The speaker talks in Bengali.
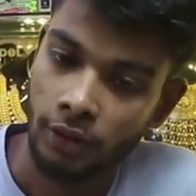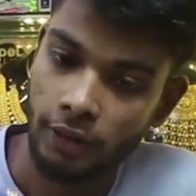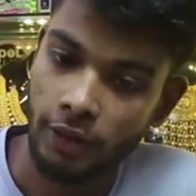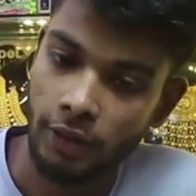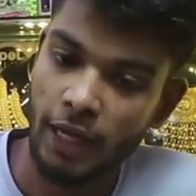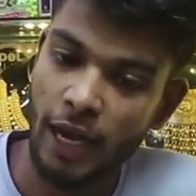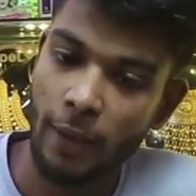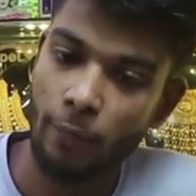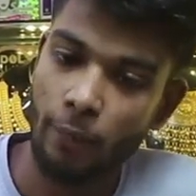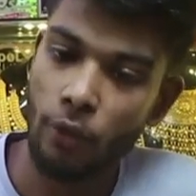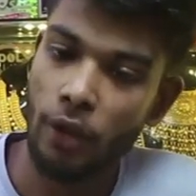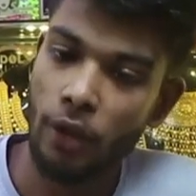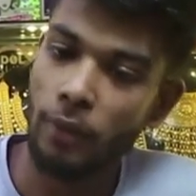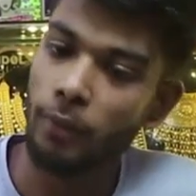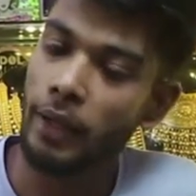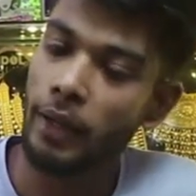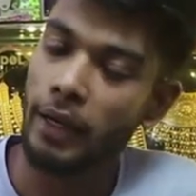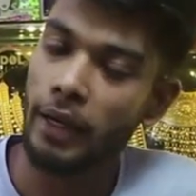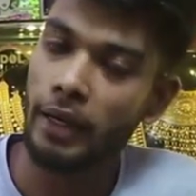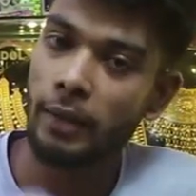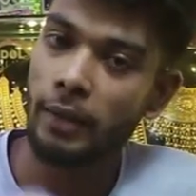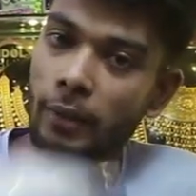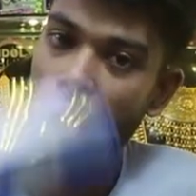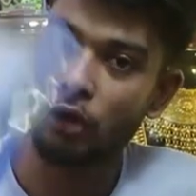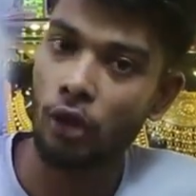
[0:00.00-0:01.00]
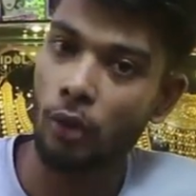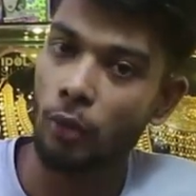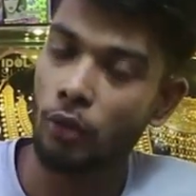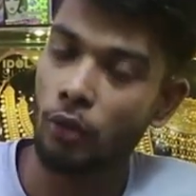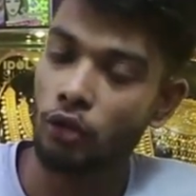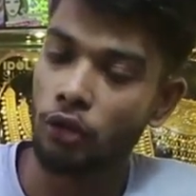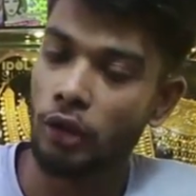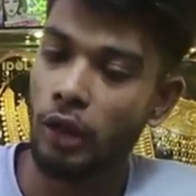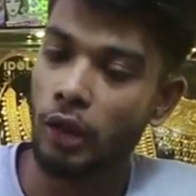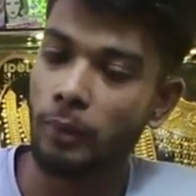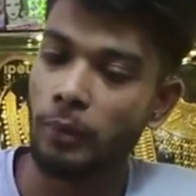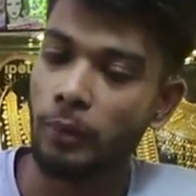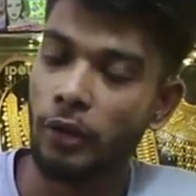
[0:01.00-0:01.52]
যে আপ পয়েন্ট বেড়া নেবেন
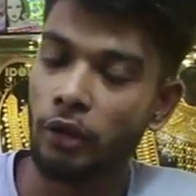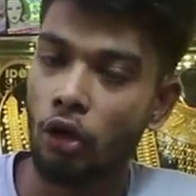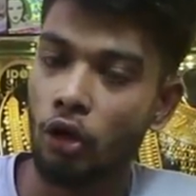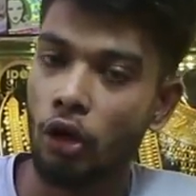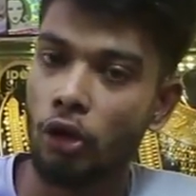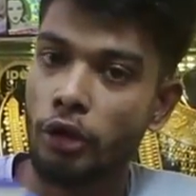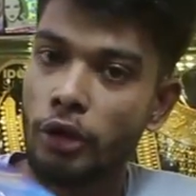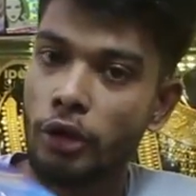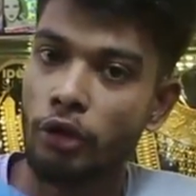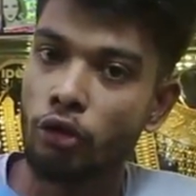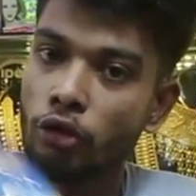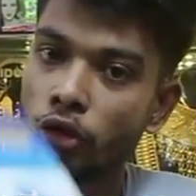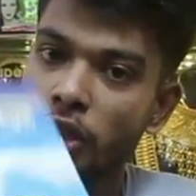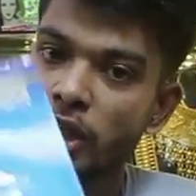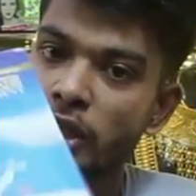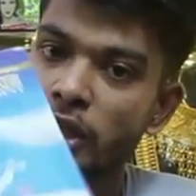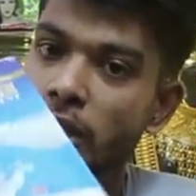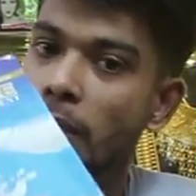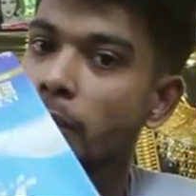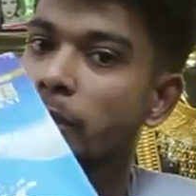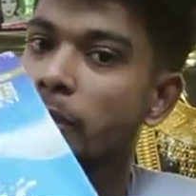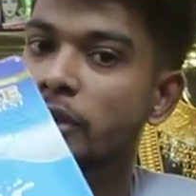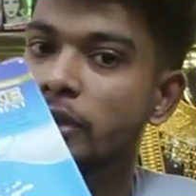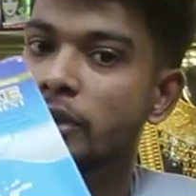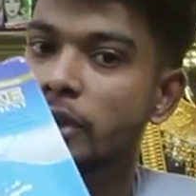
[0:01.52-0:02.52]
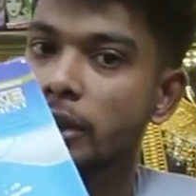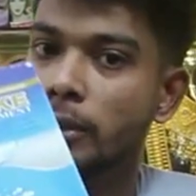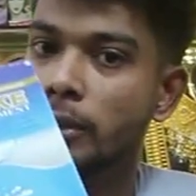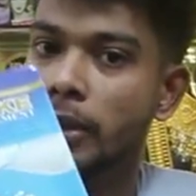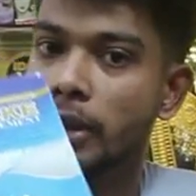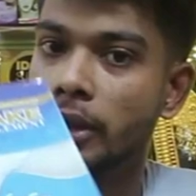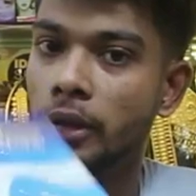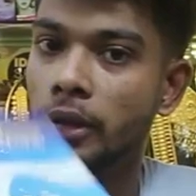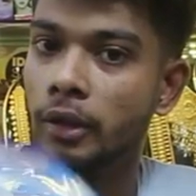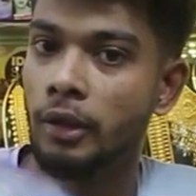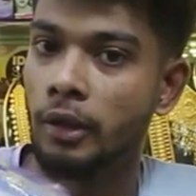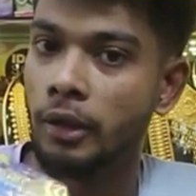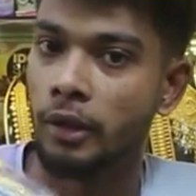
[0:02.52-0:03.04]
অবশ্যই আপনার কন্টিনিউ তিনটা পিস নেবেন